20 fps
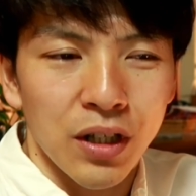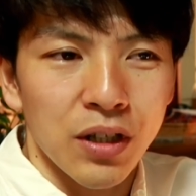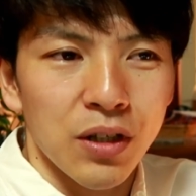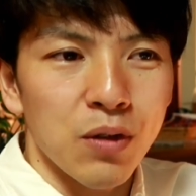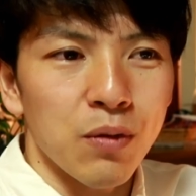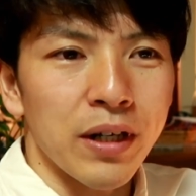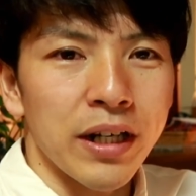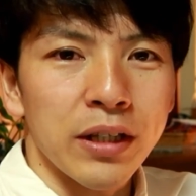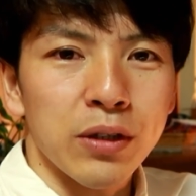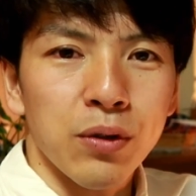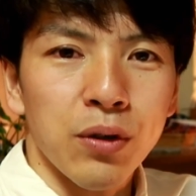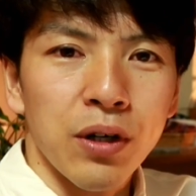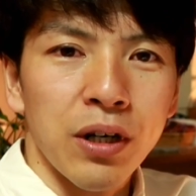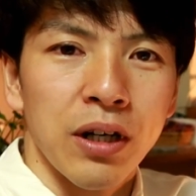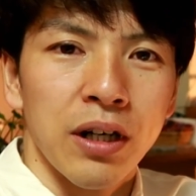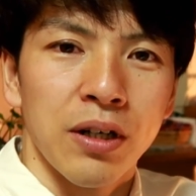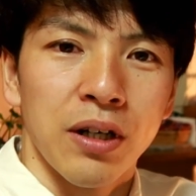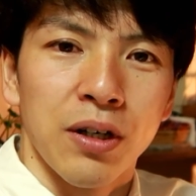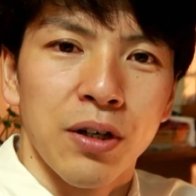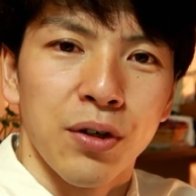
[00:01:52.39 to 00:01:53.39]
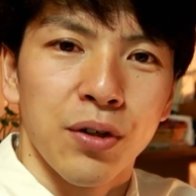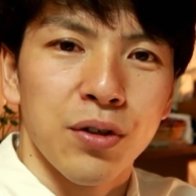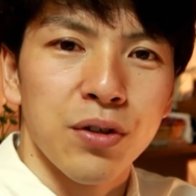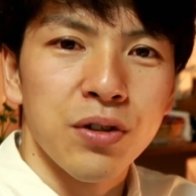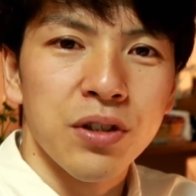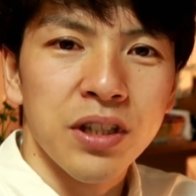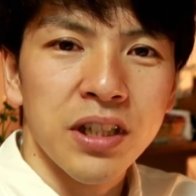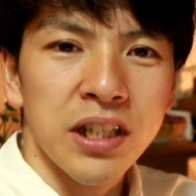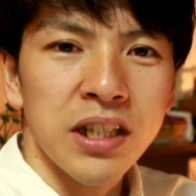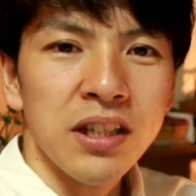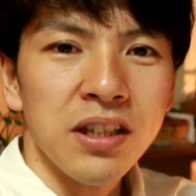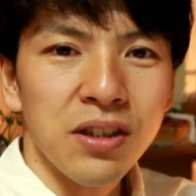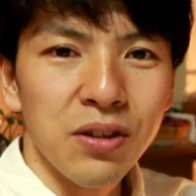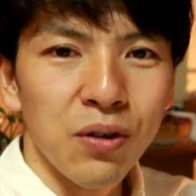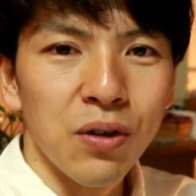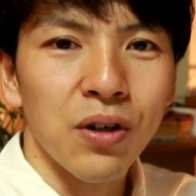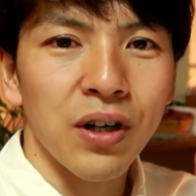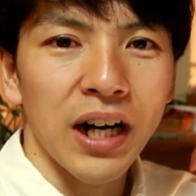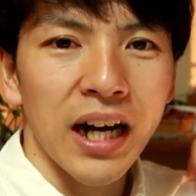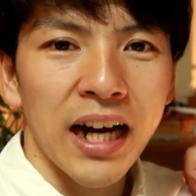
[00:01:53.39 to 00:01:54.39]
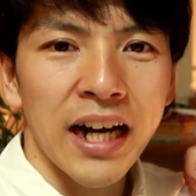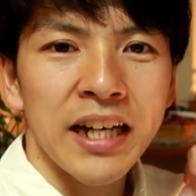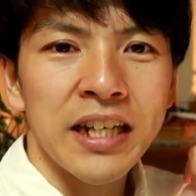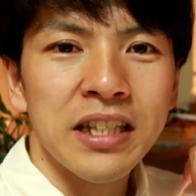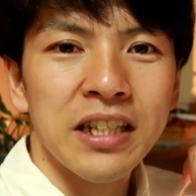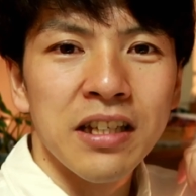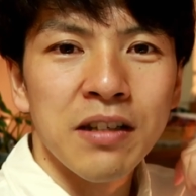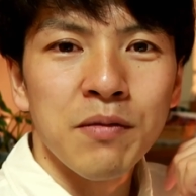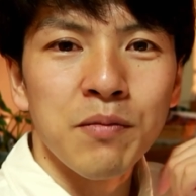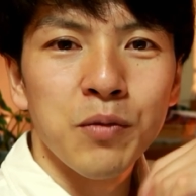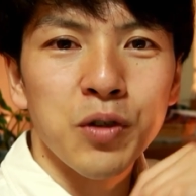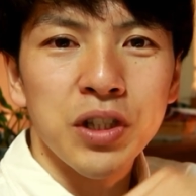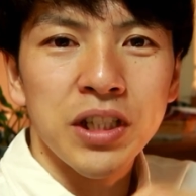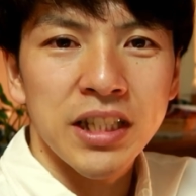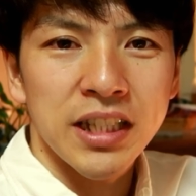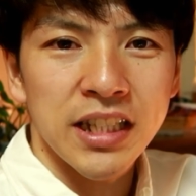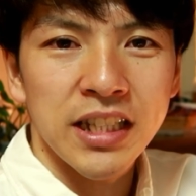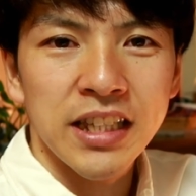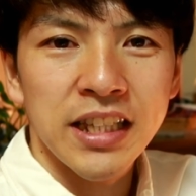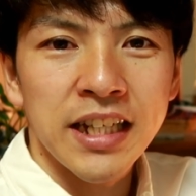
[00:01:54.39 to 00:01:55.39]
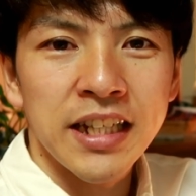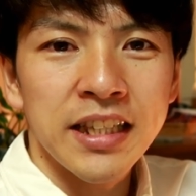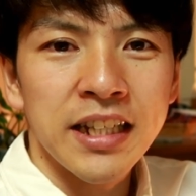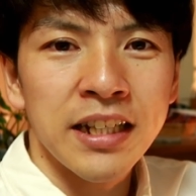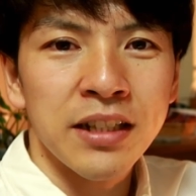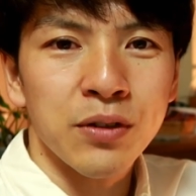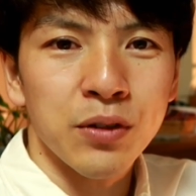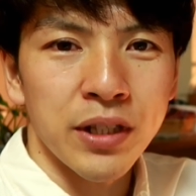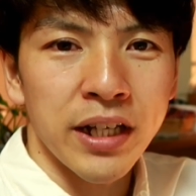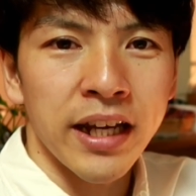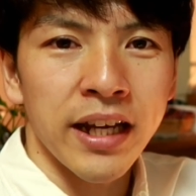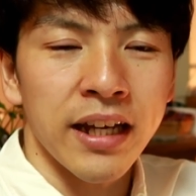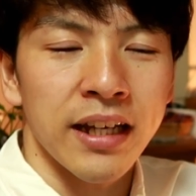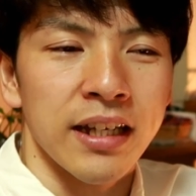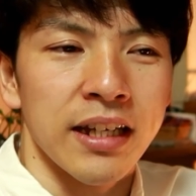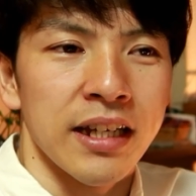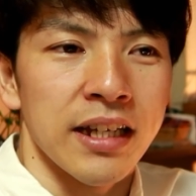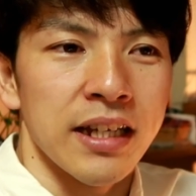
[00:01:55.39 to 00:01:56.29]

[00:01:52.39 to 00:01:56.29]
要は、腹筋と背筋も効いていないので、